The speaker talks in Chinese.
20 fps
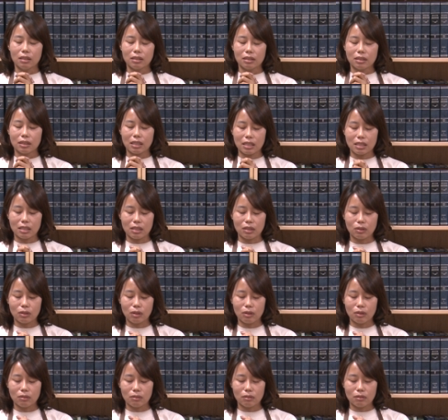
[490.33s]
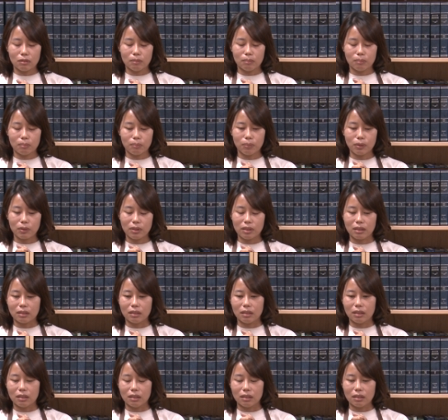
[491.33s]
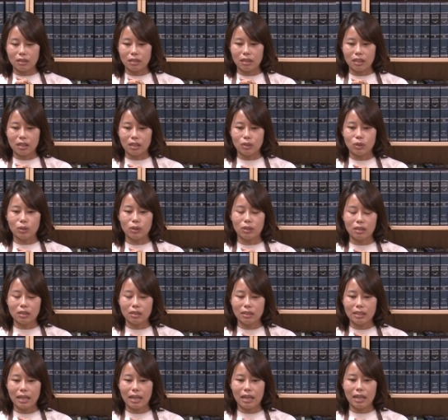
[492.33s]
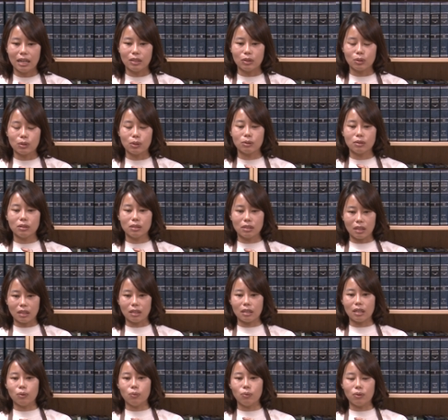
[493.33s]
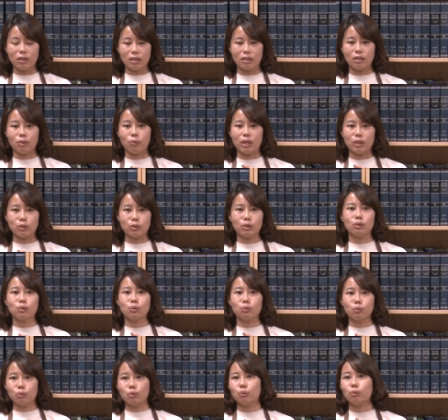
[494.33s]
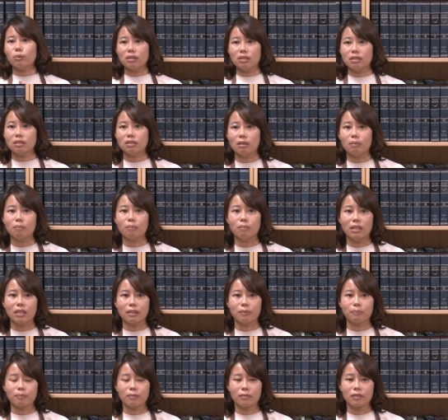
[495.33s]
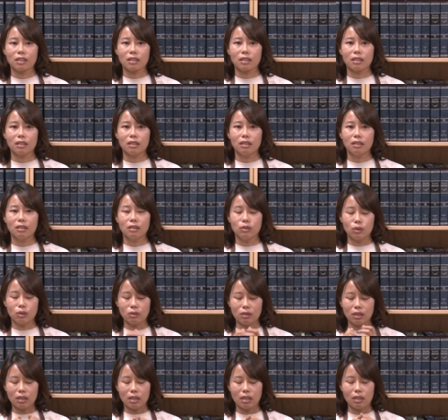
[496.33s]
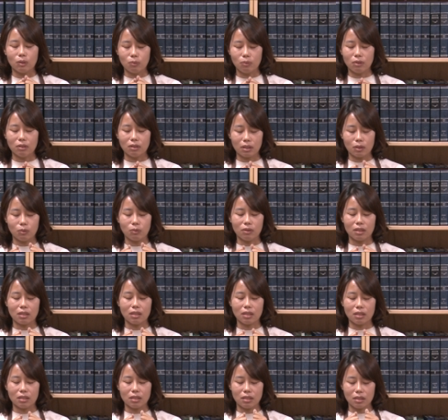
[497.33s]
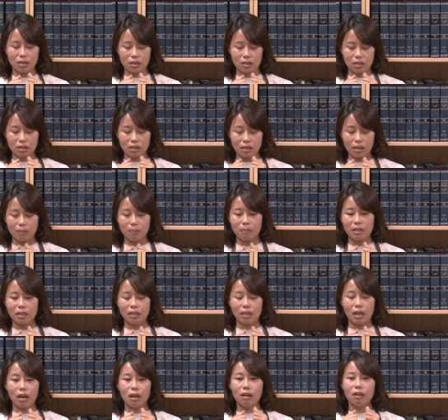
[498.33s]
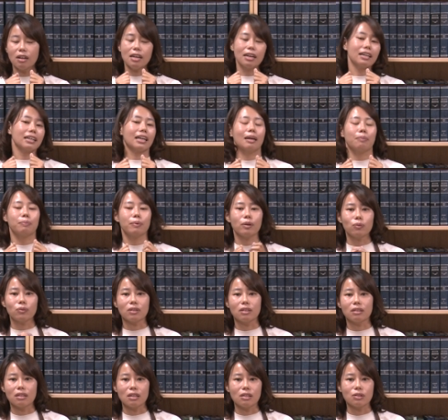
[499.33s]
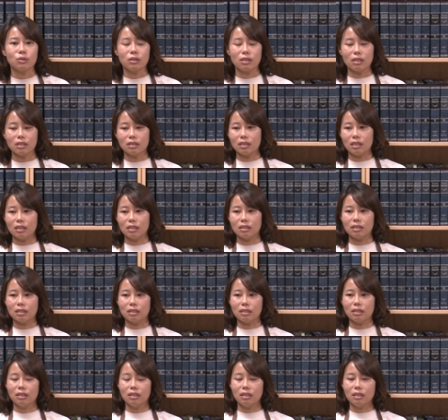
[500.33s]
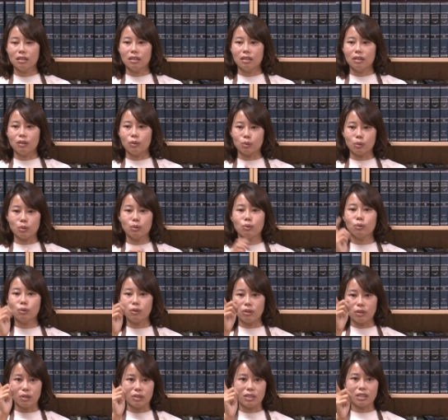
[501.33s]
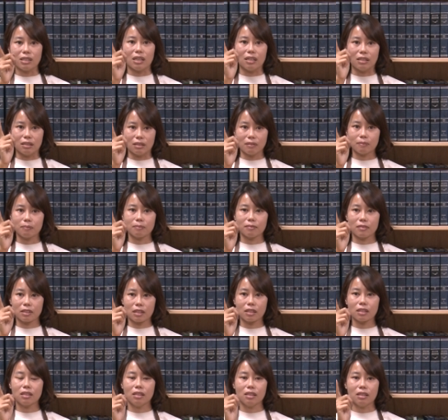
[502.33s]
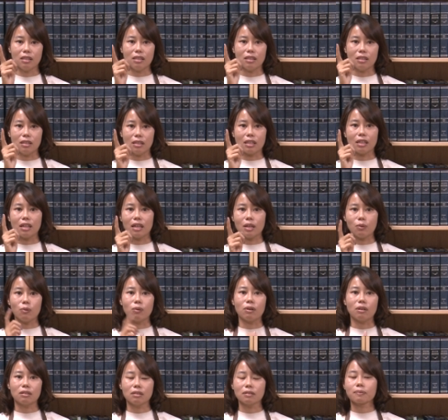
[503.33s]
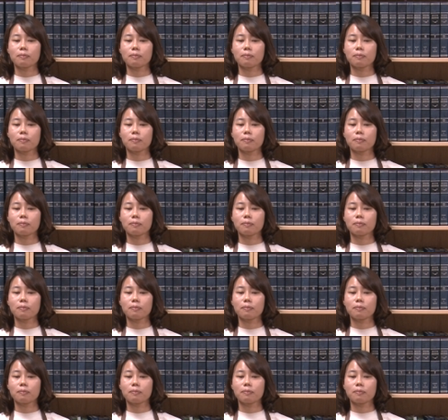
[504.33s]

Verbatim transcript: 在心中不停的恳求跟呐喊，求神给我一个完全属于我的生命。”求你给我，给我一个生命，然后改变我的人生这样子。我说如果有神，你给我，